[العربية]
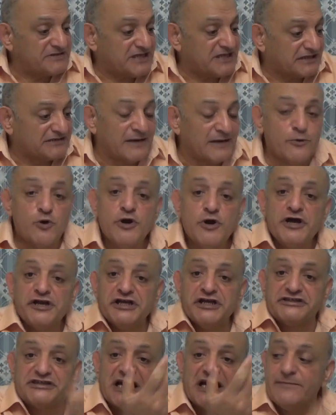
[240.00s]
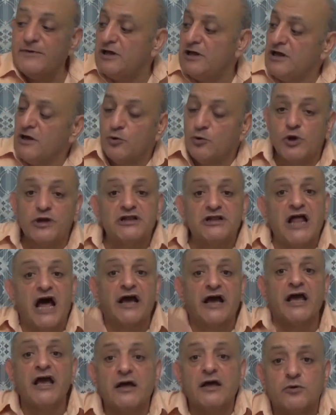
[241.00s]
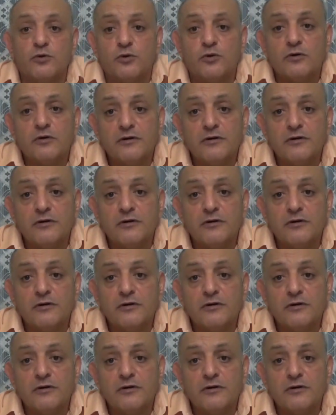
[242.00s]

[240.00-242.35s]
استخدمه يترمي ويطلع غيره